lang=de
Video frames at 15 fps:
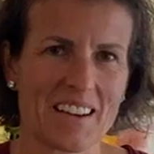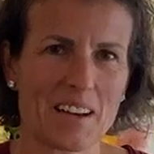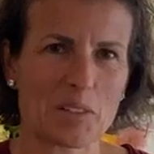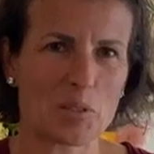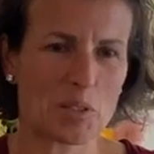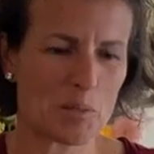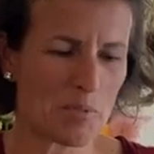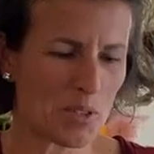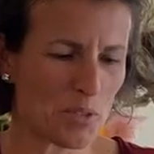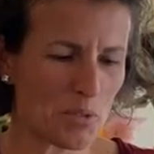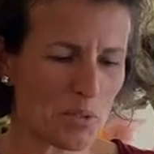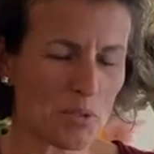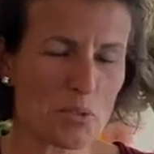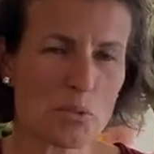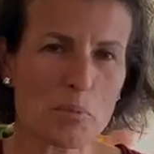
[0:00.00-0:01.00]
Hallo lieber
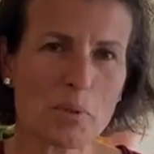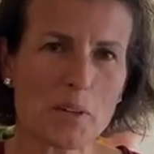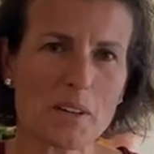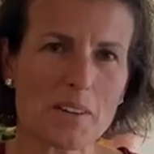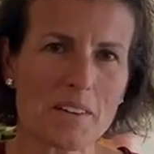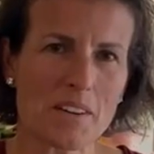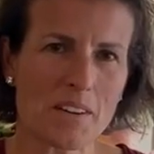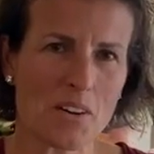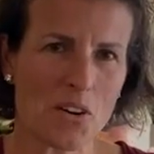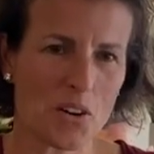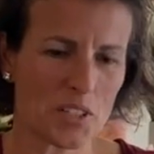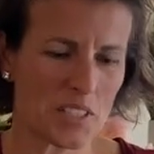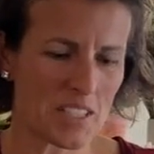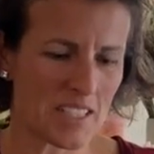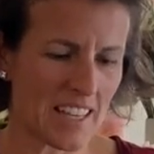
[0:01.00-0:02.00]
YouTuber,
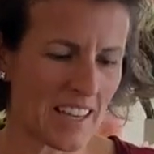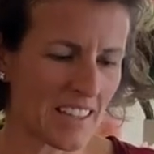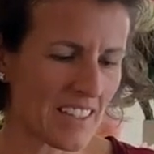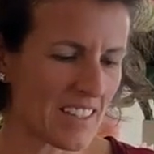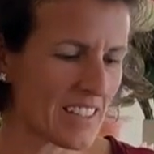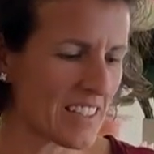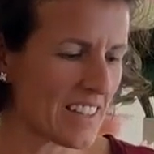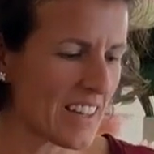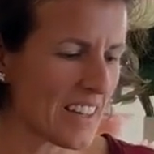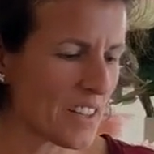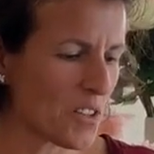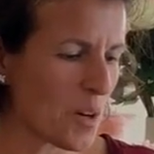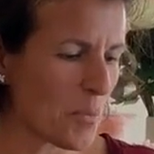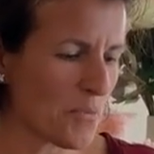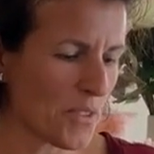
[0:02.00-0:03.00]
heute zeige ich dir ein
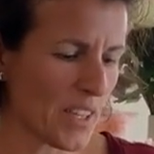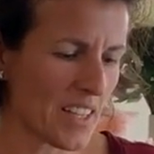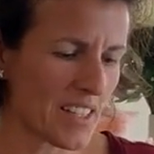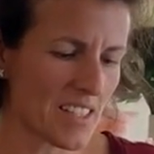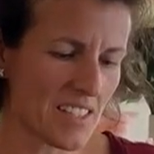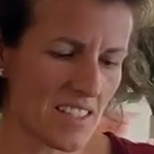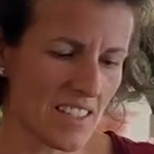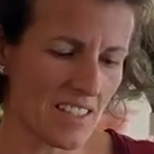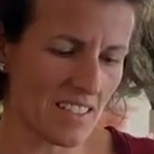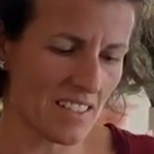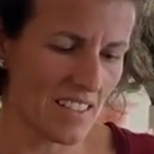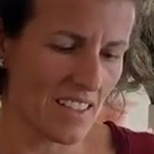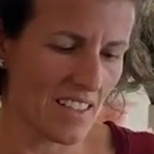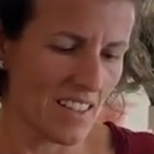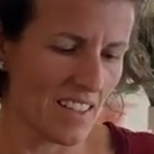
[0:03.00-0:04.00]
Kopfkränzchen,
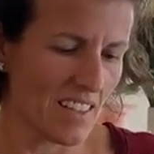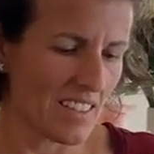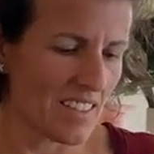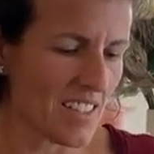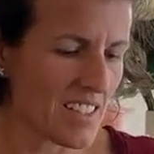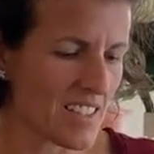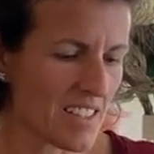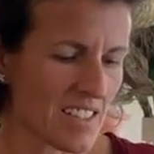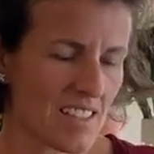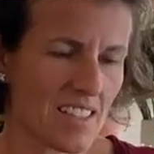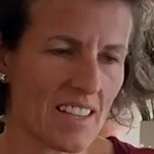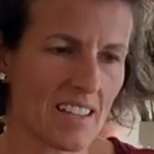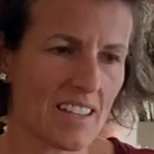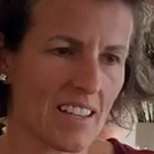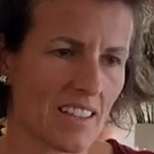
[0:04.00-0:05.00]
das
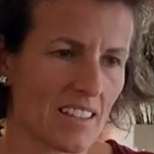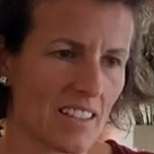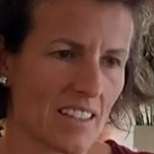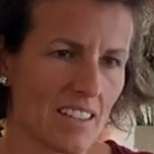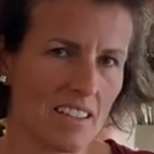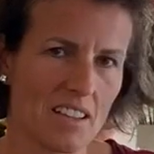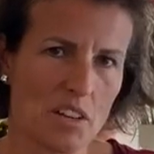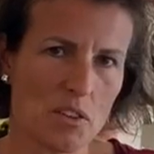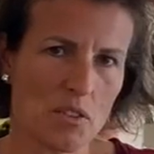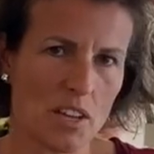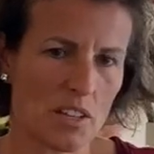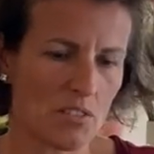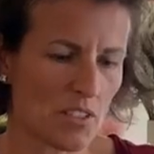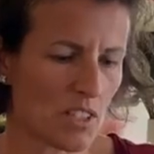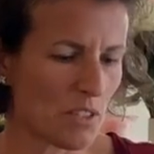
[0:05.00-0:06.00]
sehr gerne
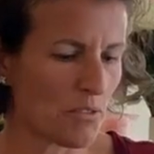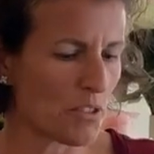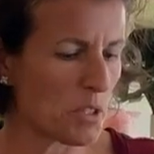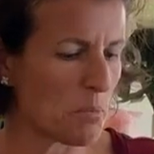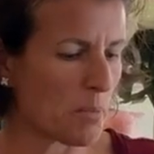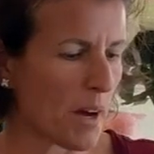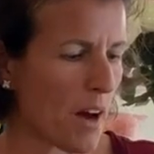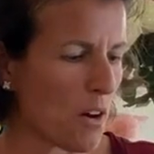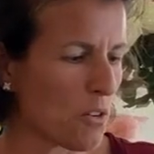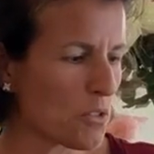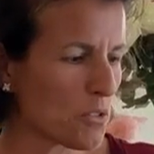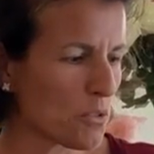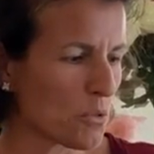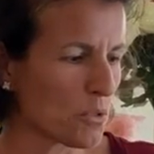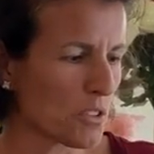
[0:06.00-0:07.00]
entweder für die
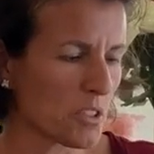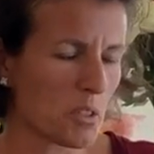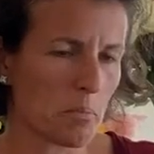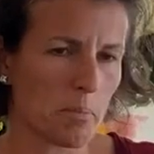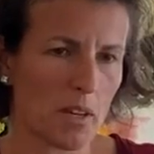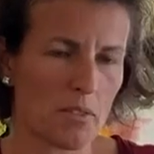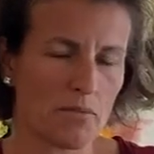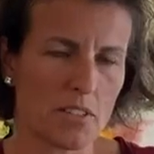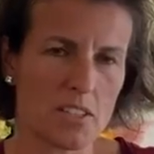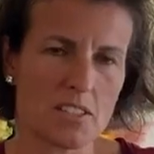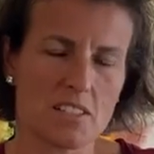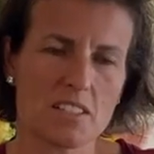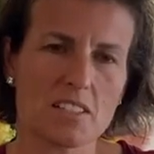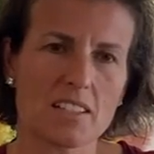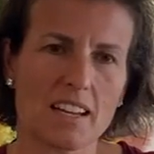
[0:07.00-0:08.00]
Braut oder bei
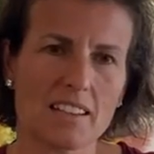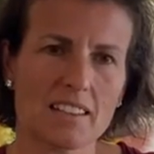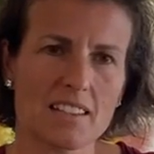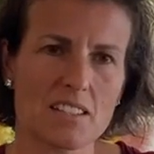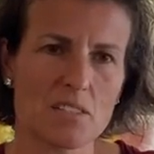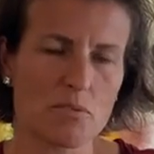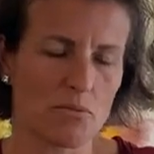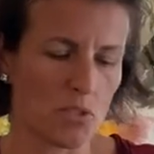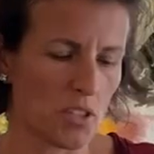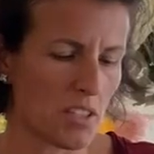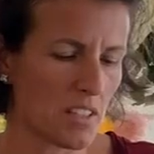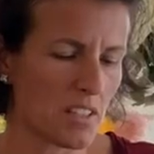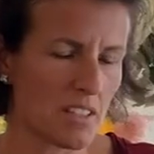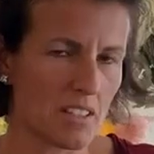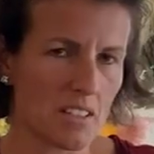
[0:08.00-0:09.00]
festlichen Anlässen für
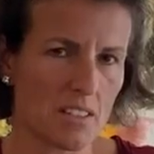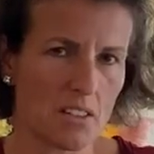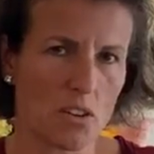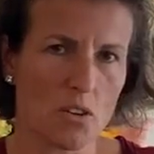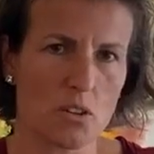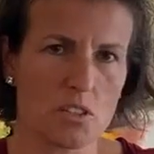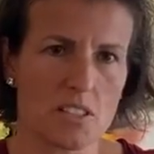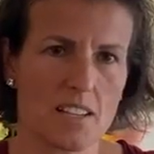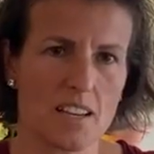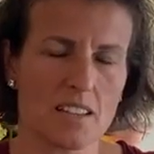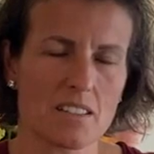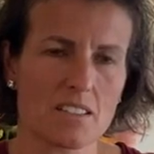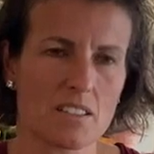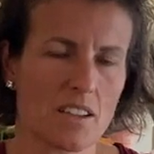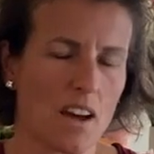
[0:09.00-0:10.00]
Kinder, Hochzeit,
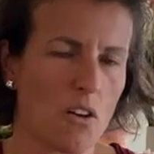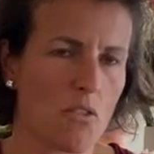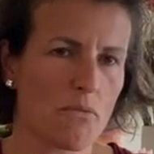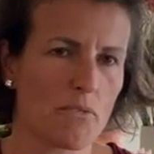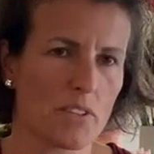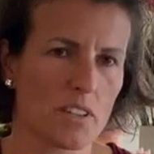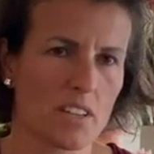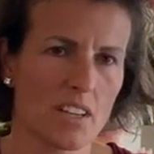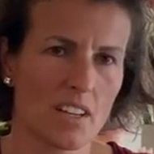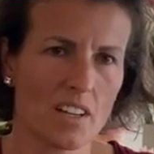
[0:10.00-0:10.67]
Taufe,